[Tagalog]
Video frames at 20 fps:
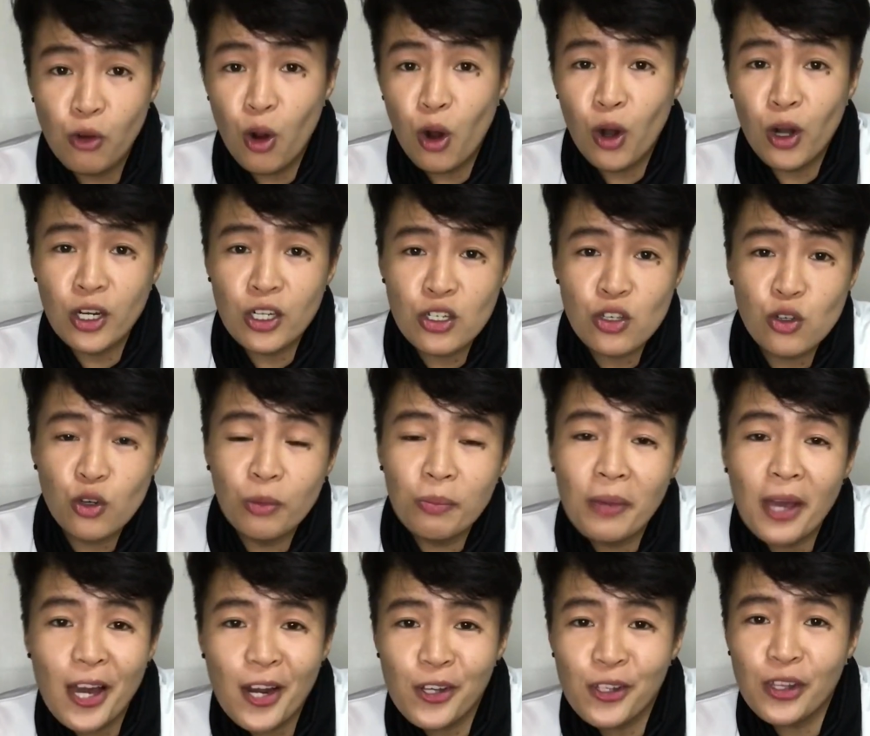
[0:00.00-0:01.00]
course, kung
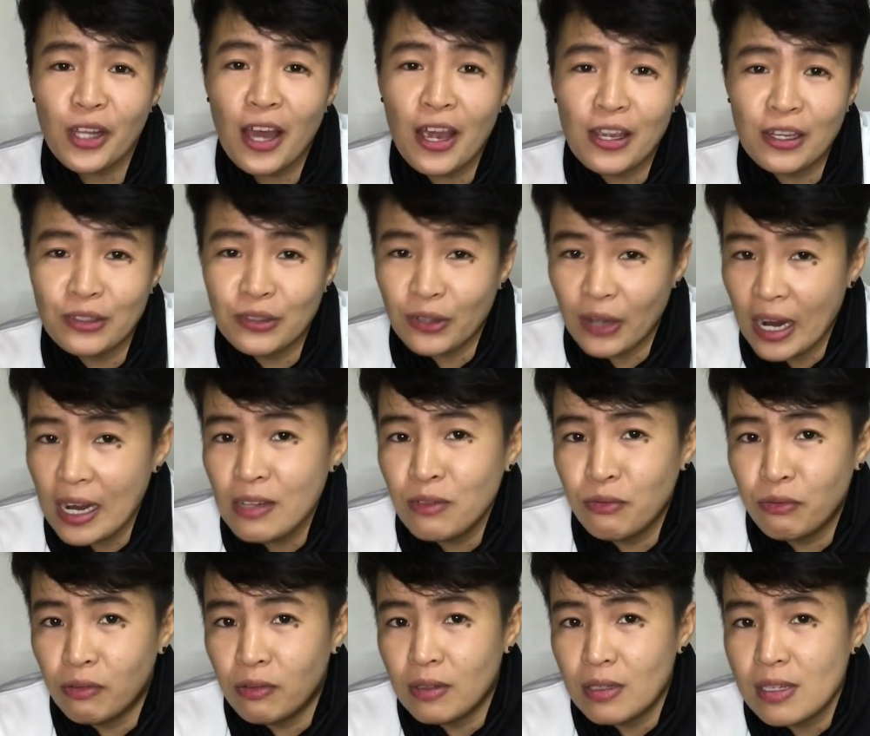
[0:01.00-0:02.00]
meron tayong trail
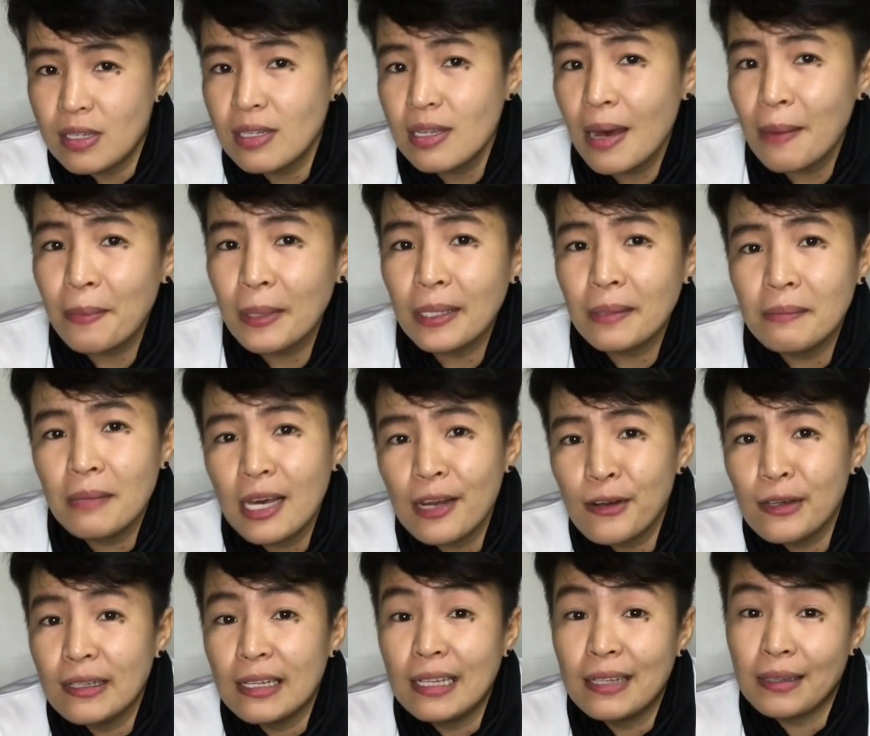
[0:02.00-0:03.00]
foods, dapat
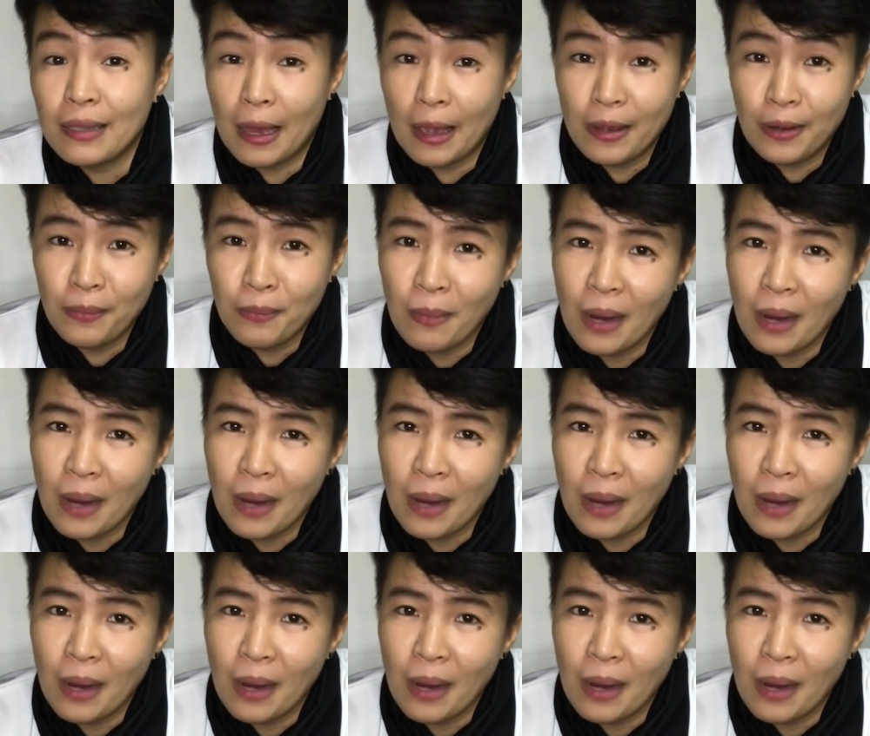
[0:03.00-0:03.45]
meron din tayong